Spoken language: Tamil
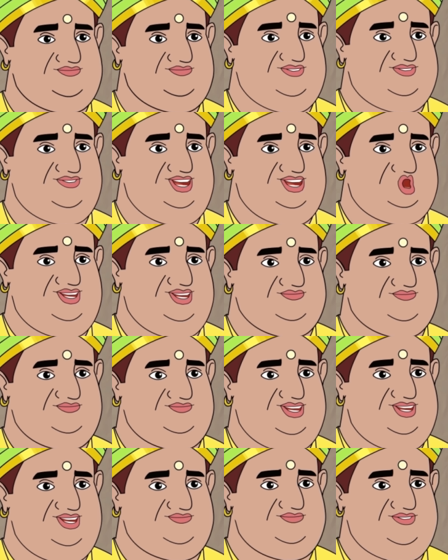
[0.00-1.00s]
என்னதான்
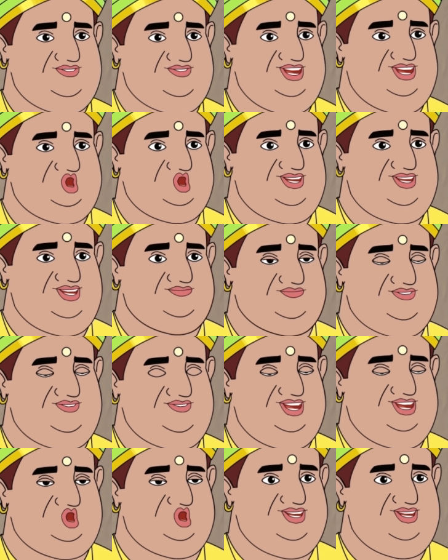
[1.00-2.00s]
இருந்தாலும் யாராலையும்
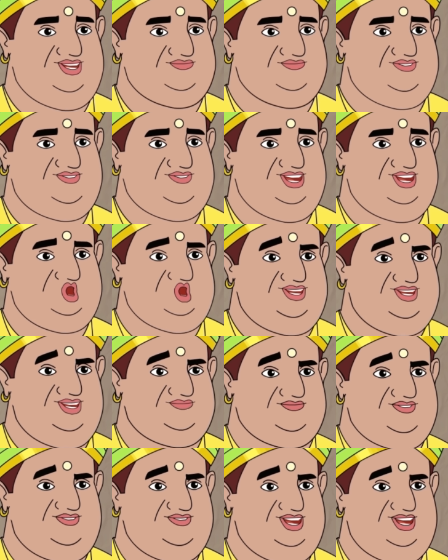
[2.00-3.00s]
ஒன்ன மாதிரி சமைக்க
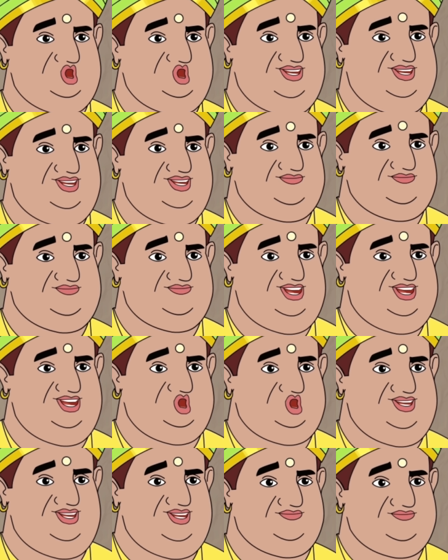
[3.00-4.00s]
முடியாதரா பன்னீர்
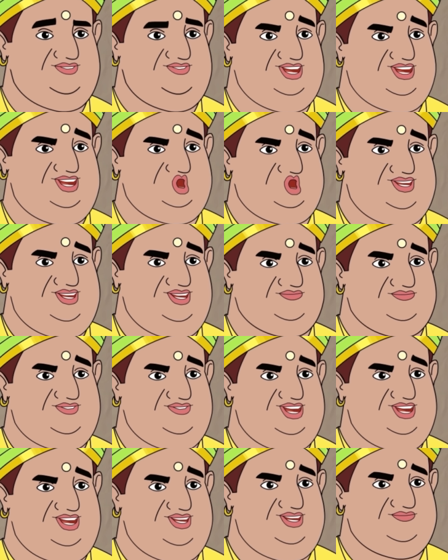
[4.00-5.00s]
நல்லா சுவையா
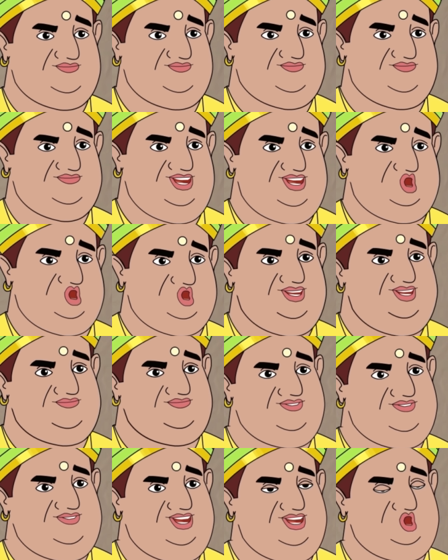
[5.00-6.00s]
இருந்ததுனால ஒரு
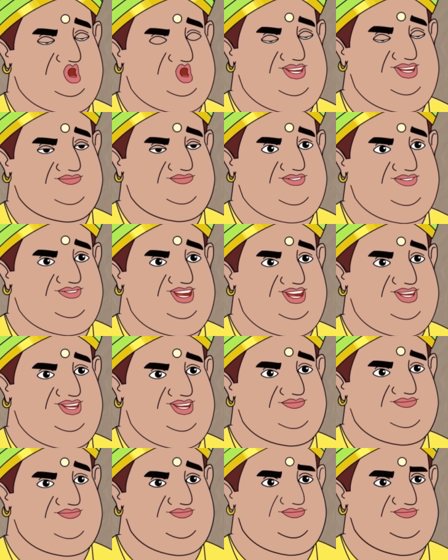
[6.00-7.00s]
நாலு புடி
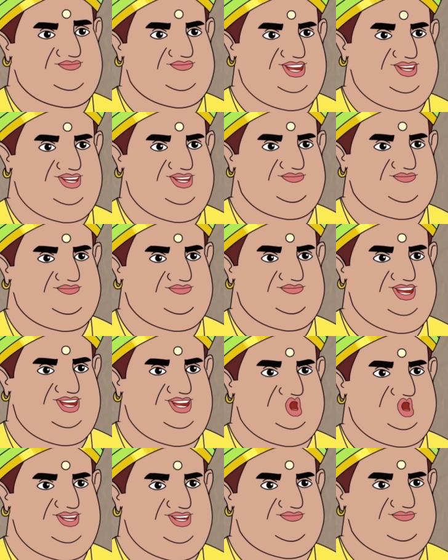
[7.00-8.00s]
அதிகமாவே சாப்பிட்டுட்டேன்
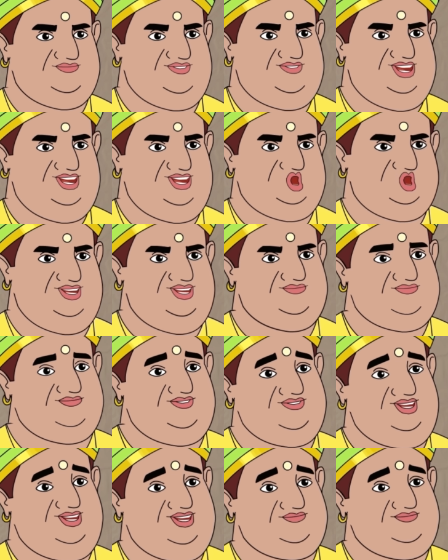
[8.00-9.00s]
வயிறு தான் கொஞ்சம்
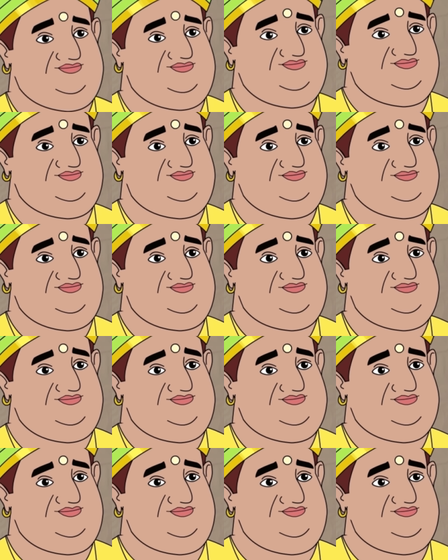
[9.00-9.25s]
வலிக்கிற